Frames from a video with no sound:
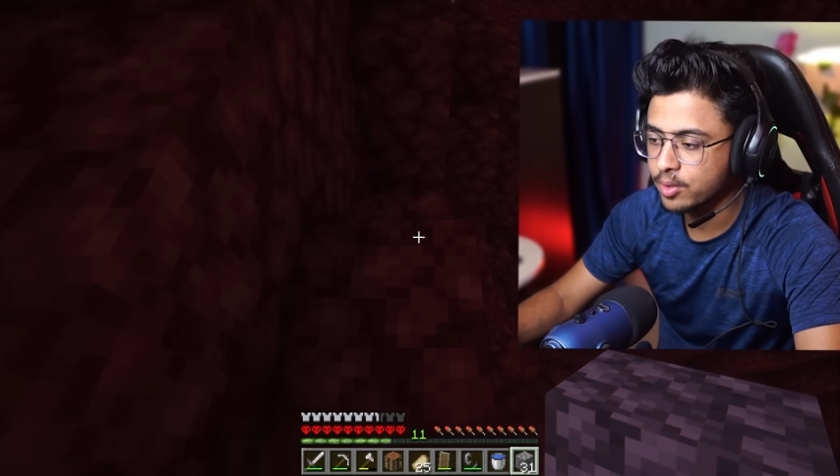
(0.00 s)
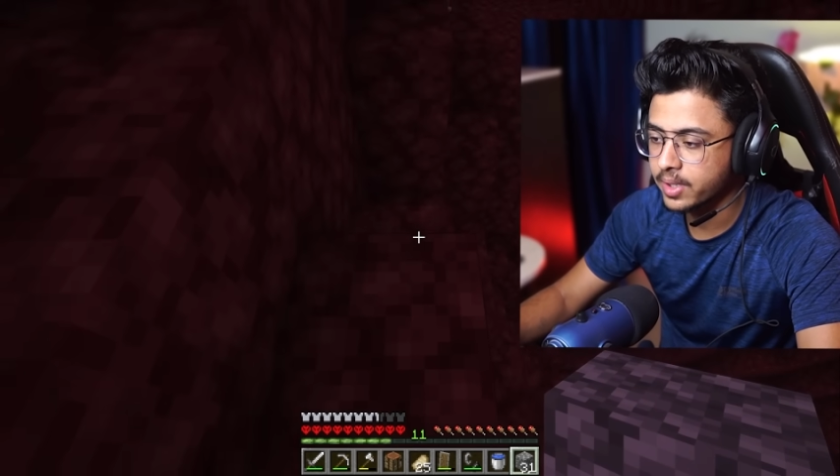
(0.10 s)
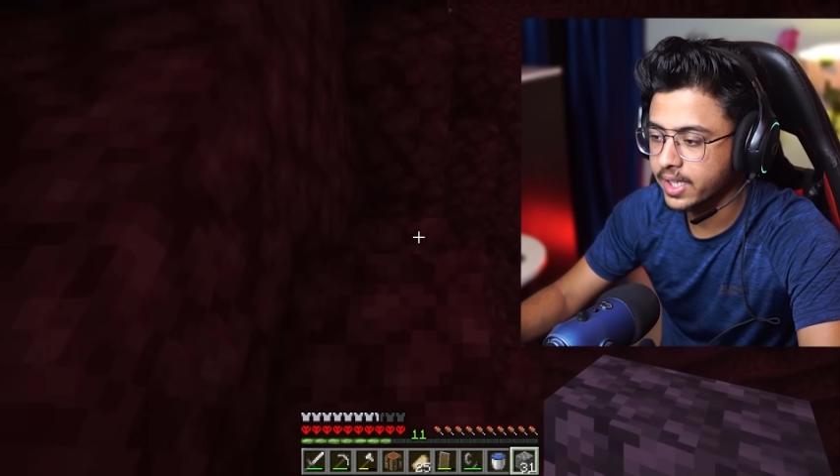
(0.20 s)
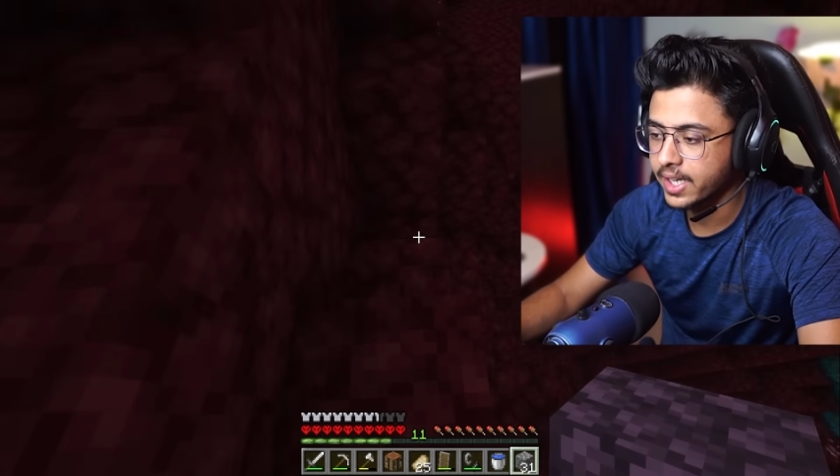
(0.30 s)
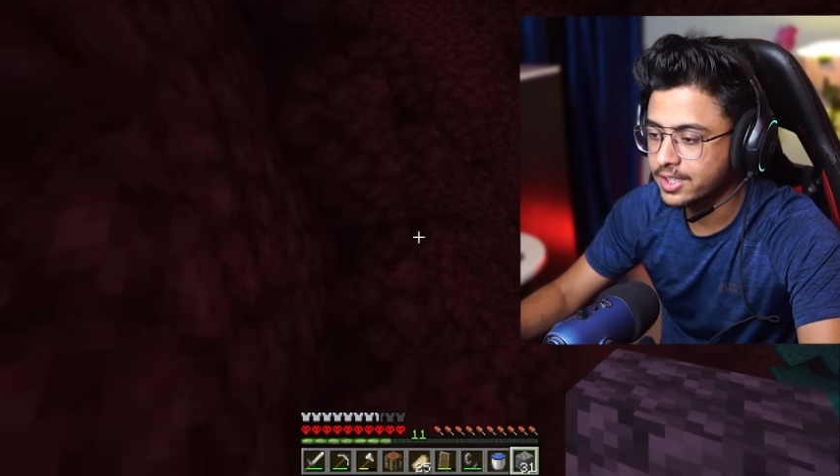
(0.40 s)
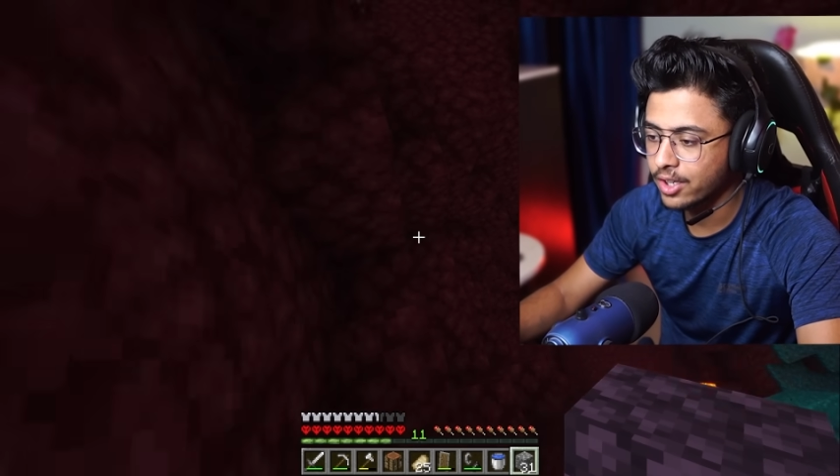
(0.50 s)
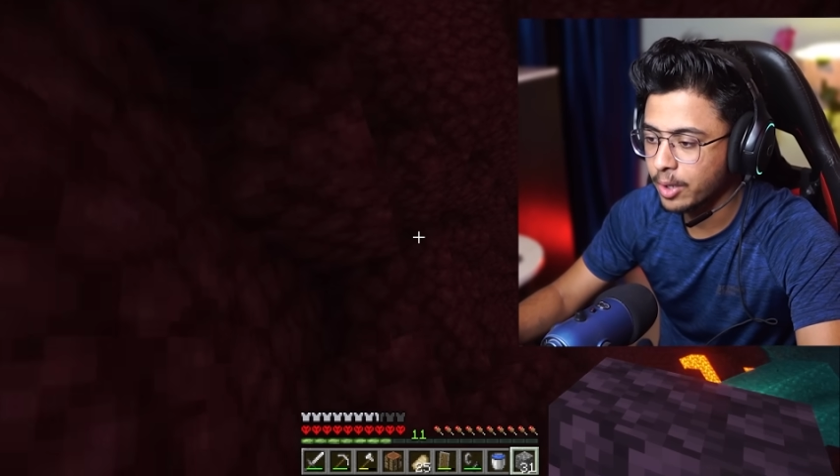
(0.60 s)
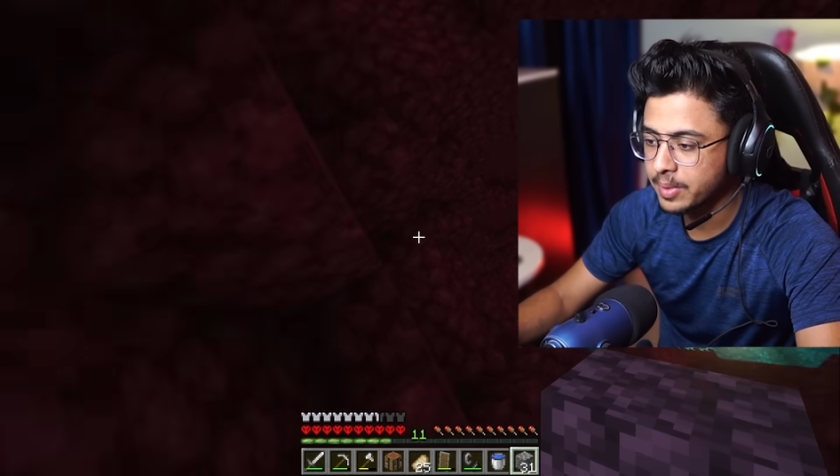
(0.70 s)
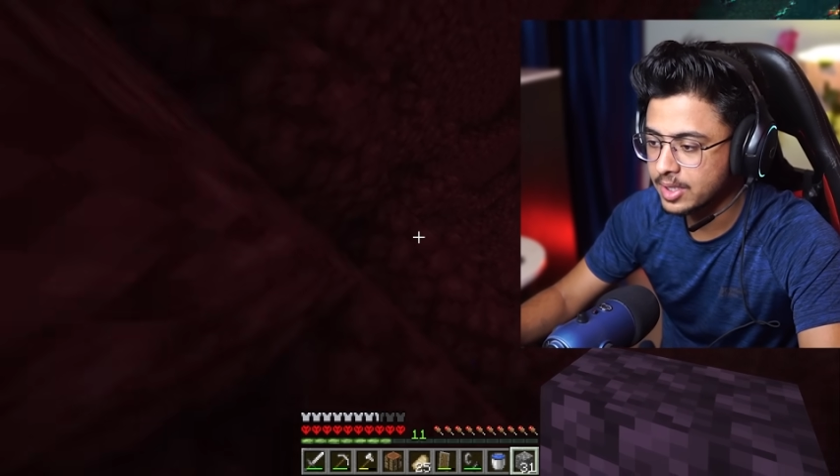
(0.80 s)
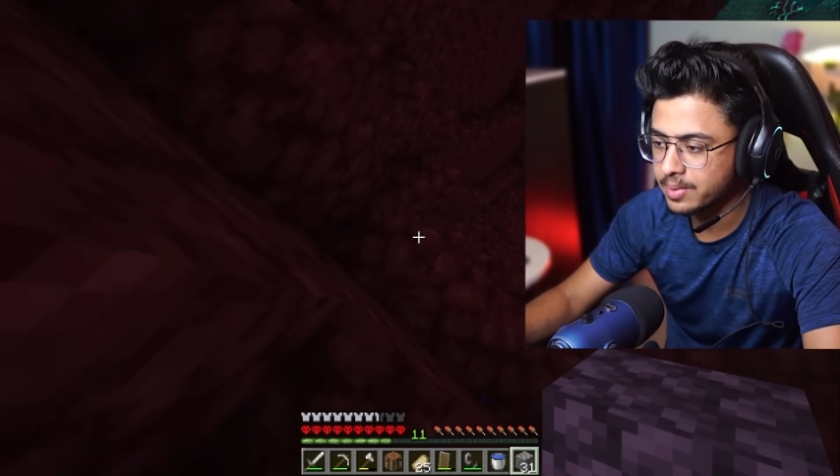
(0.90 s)
मैंने तुम्हें गिराया चलो
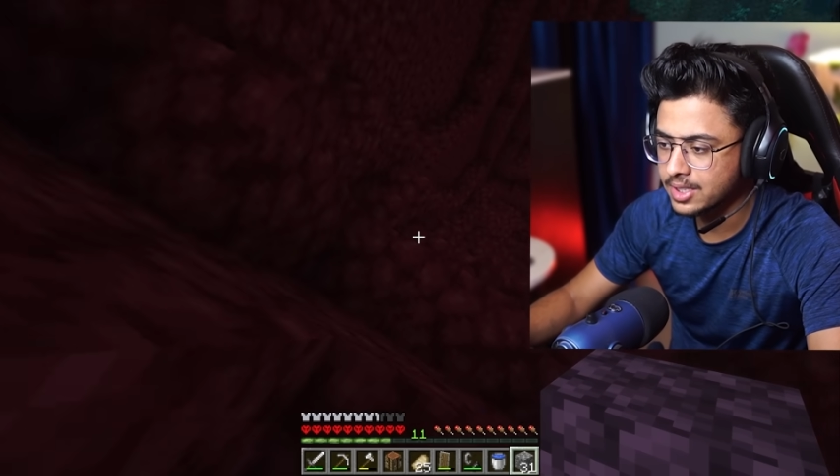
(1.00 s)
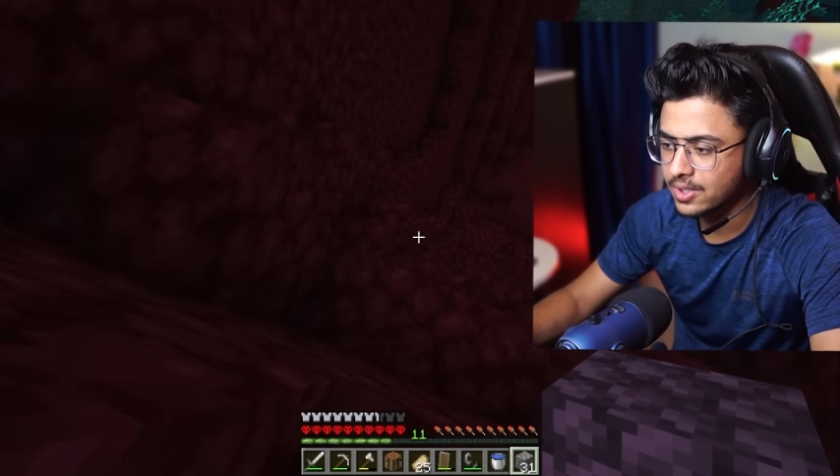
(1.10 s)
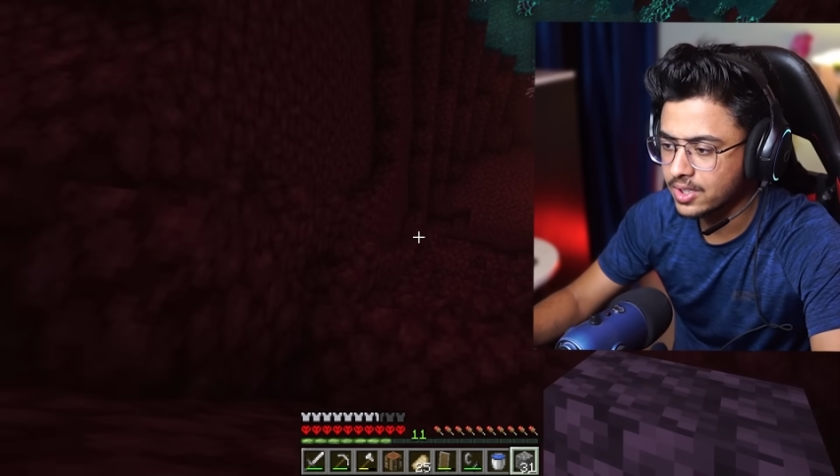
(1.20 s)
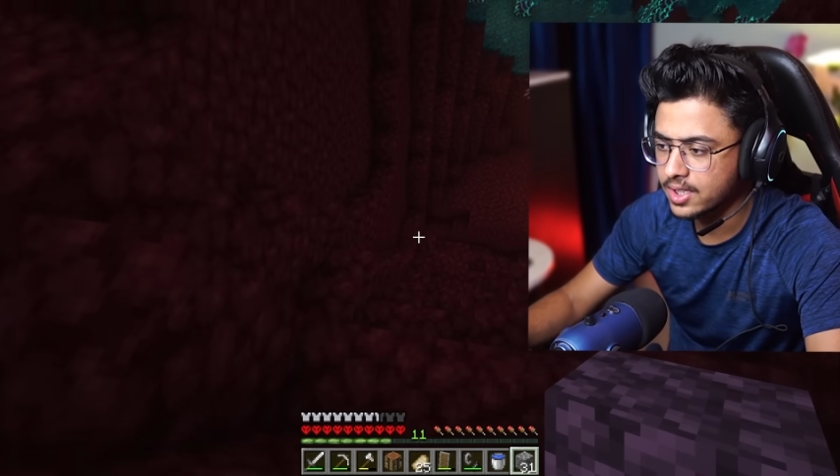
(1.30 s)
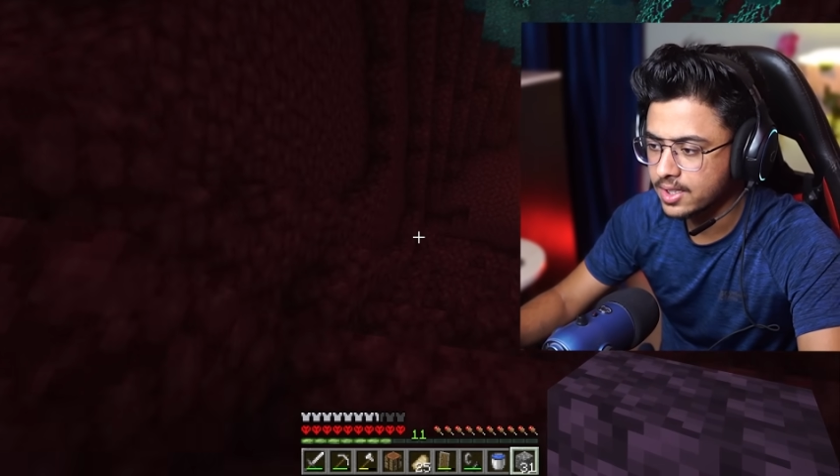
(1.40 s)
आप पीछे पीछे आओ